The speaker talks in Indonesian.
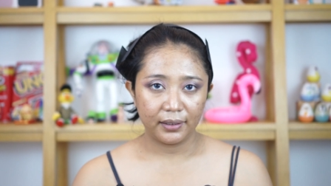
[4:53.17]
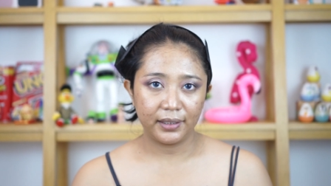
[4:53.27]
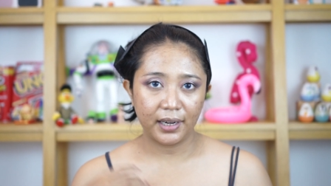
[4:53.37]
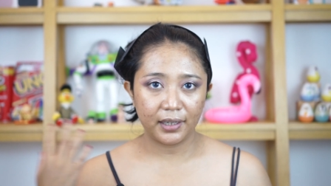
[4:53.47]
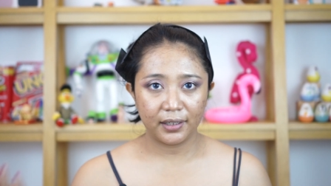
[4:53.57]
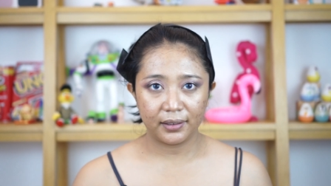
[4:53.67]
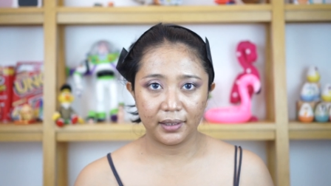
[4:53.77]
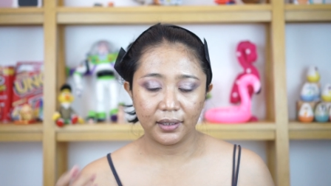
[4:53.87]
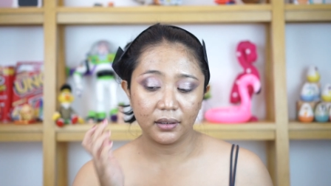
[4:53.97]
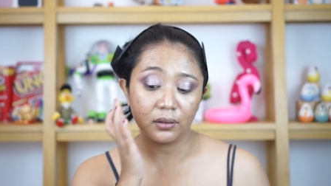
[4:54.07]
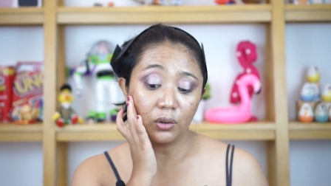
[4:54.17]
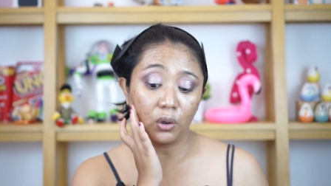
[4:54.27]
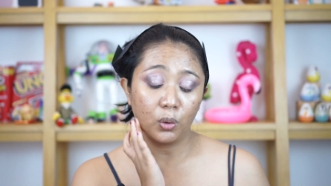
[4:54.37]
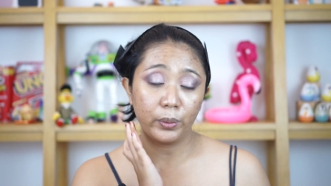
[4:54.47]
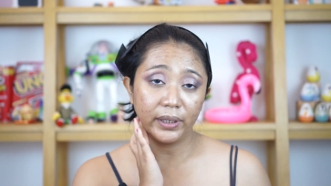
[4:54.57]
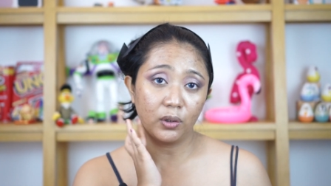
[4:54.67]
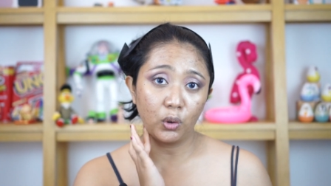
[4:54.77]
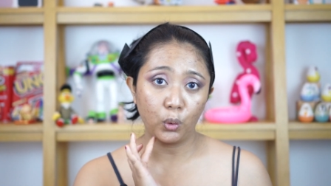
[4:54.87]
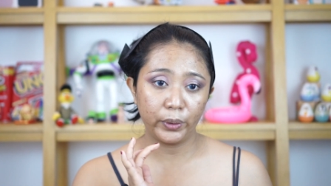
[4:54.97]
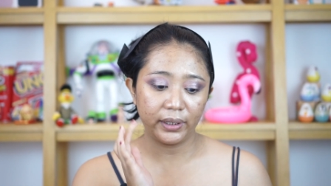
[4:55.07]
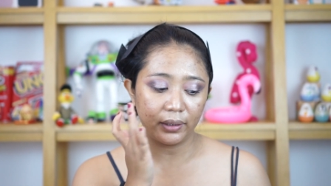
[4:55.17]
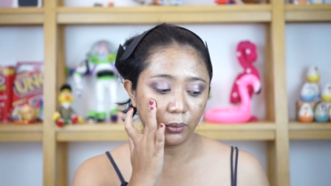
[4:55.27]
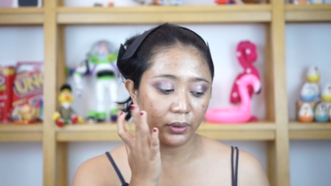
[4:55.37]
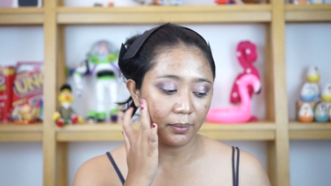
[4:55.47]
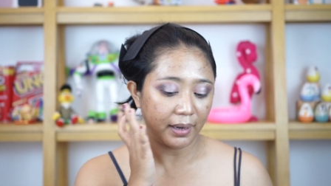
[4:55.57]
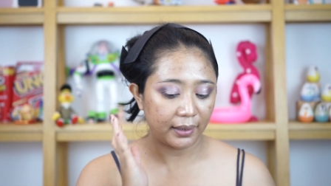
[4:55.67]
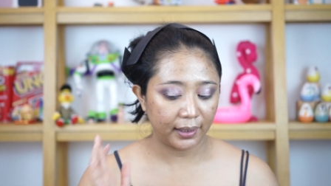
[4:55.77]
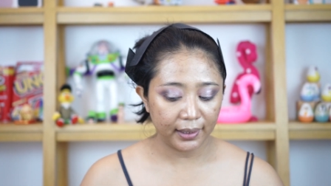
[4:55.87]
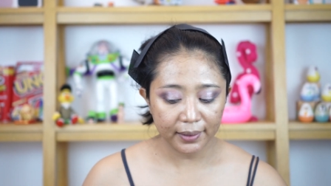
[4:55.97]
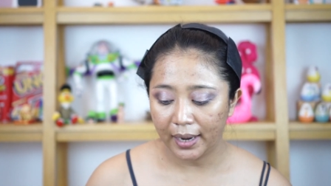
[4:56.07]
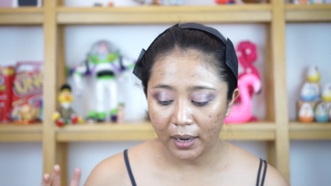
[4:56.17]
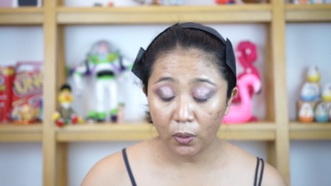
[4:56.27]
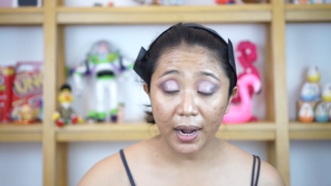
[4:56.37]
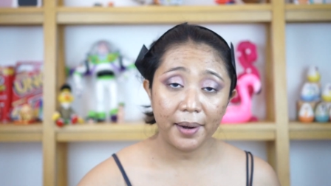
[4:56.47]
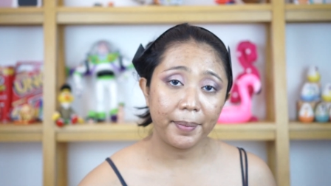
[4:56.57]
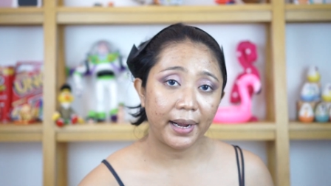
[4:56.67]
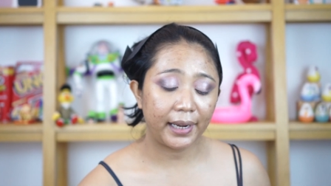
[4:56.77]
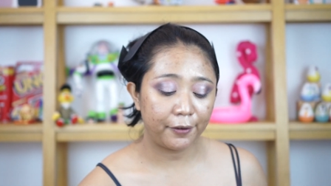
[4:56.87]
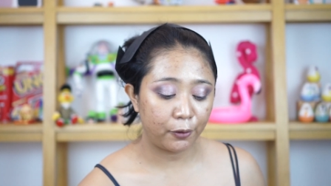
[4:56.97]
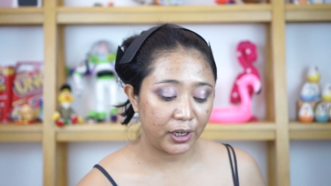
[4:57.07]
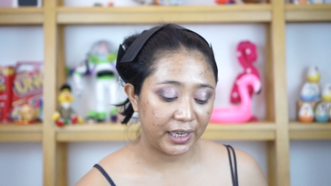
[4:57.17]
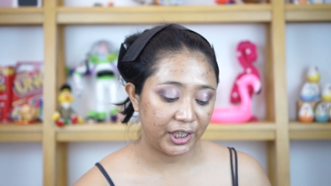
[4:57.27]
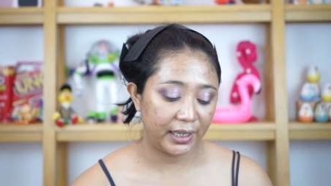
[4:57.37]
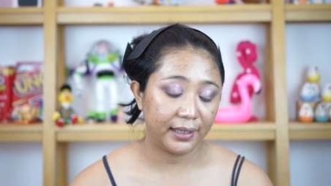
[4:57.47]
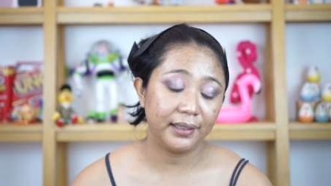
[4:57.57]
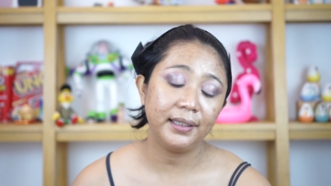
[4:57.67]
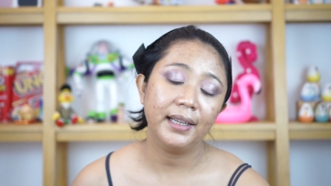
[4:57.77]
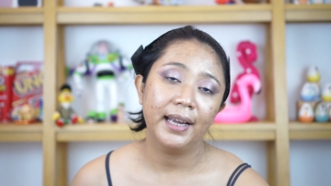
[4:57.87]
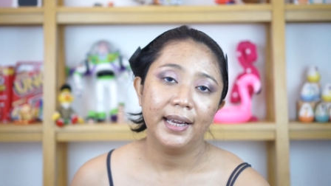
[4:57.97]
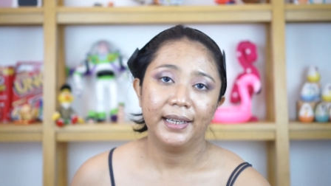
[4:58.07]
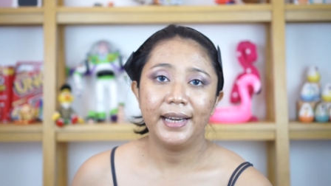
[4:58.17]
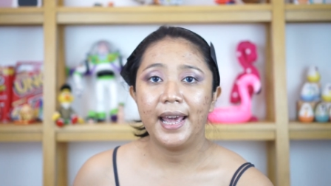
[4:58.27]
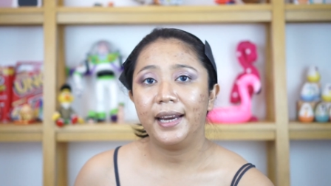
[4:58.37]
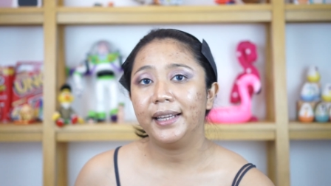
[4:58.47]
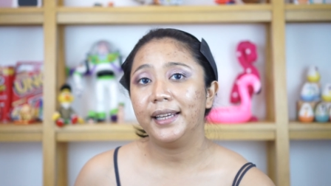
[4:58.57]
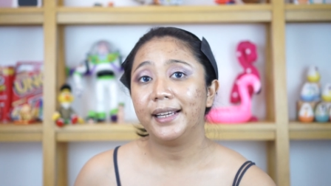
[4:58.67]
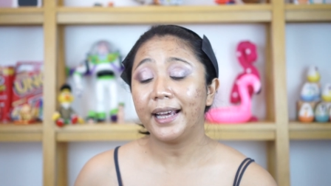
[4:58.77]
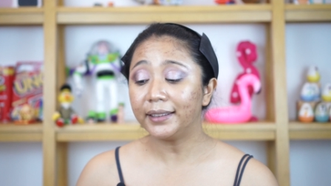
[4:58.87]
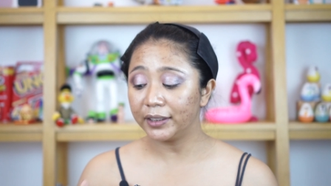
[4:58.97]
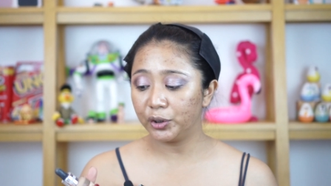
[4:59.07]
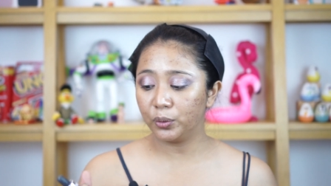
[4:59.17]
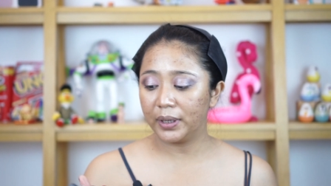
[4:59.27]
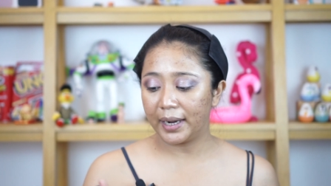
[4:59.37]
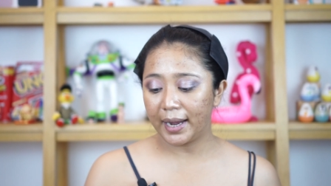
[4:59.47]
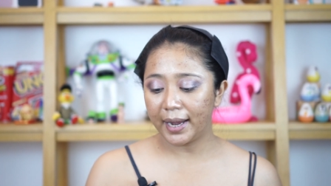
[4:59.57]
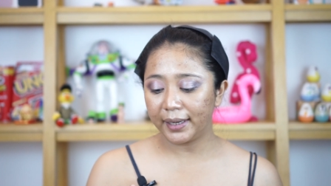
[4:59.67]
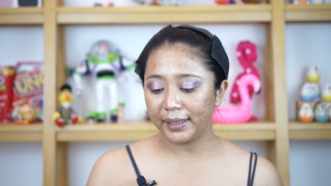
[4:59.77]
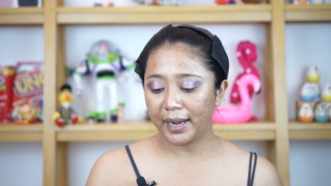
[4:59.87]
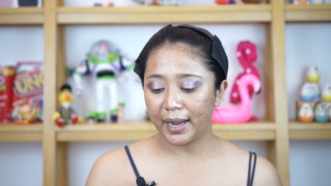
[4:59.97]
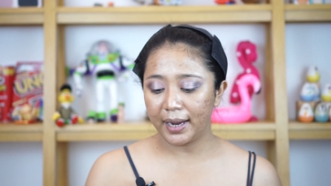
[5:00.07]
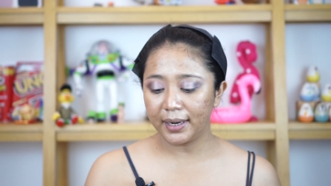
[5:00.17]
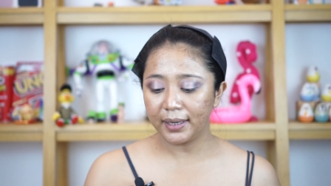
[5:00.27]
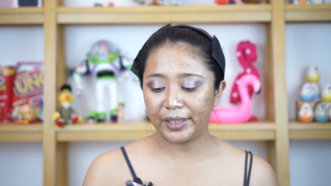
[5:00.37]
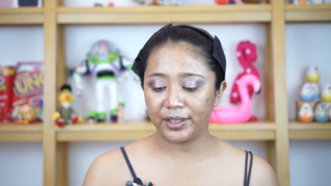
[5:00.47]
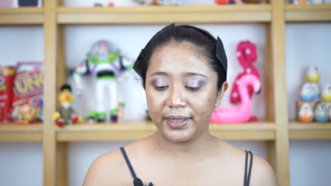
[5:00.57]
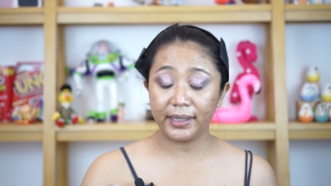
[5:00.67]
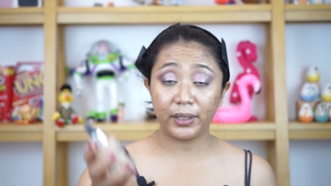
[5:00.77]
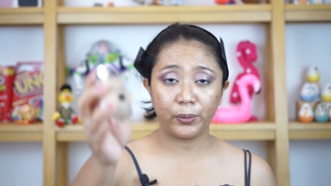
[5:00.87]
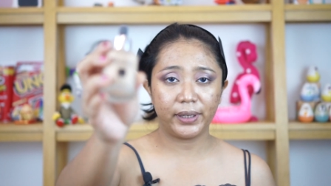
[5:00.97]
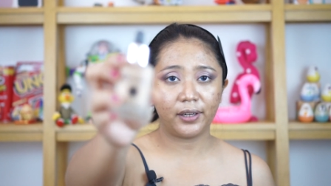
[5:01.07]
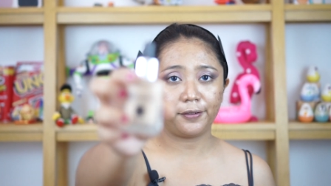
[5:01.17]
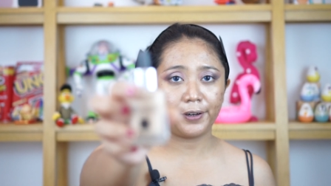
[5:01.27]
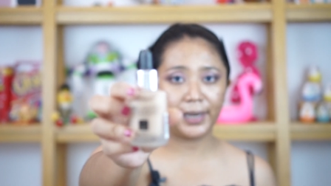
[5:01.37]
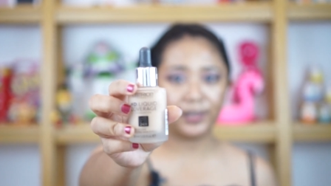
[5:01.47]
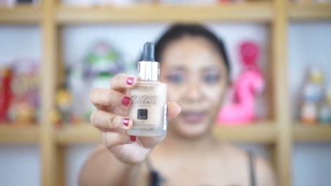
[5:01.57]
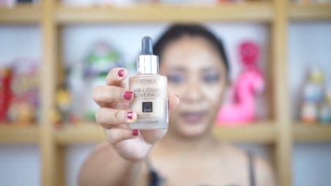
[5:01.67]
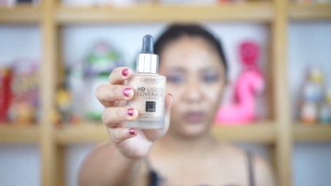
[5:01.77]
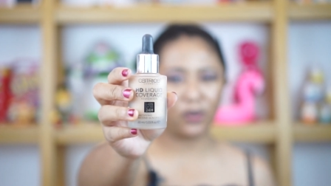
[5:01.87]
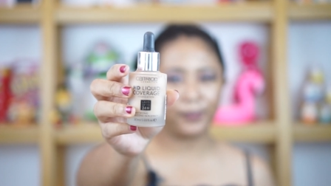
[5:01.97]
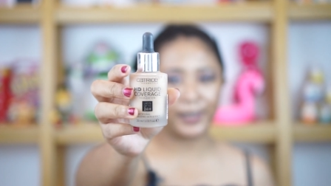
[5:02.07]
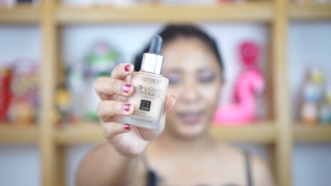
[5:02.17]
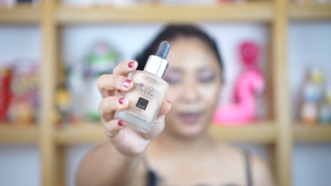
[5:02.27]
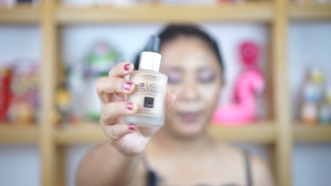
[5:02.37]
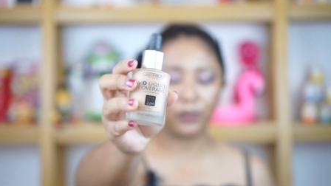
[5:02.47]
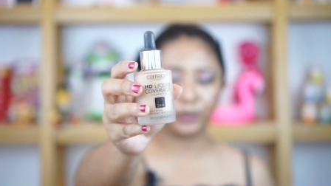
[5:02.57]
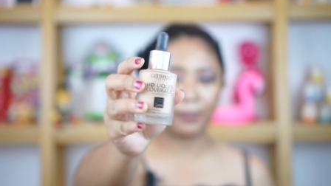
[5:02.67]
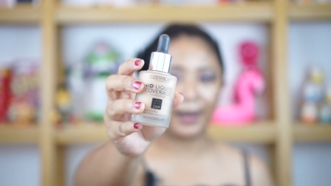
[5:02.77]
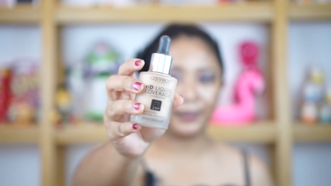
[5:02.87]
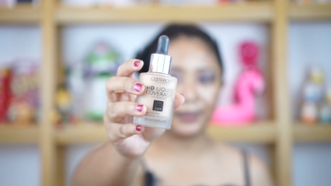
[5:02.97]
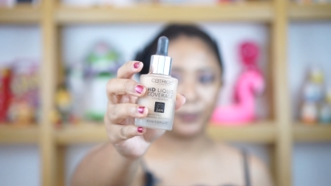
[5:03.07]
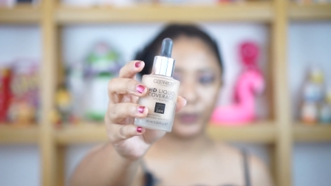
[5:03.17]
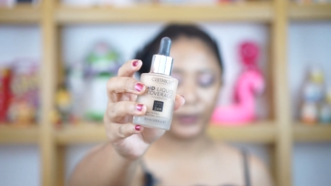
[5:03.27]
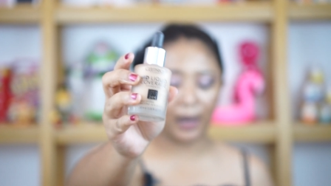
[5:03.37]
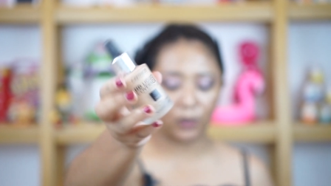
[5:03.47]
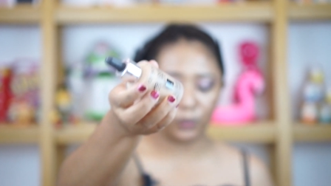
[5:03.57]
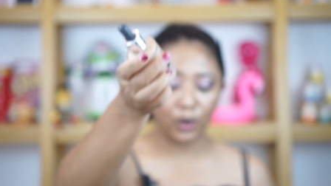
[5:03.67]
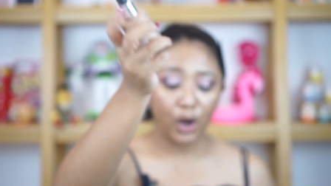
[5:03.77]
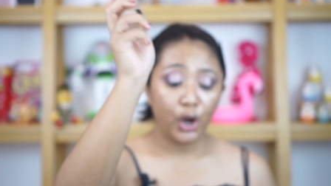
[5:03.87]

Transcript: Dia agak-agak glowing-glowing gitu gimana. Nah, aku akan pakai foundation dari Catrice juga yang HD Liquid Coverage. Ini tuh coveragenya bagus banget sih menurut aku.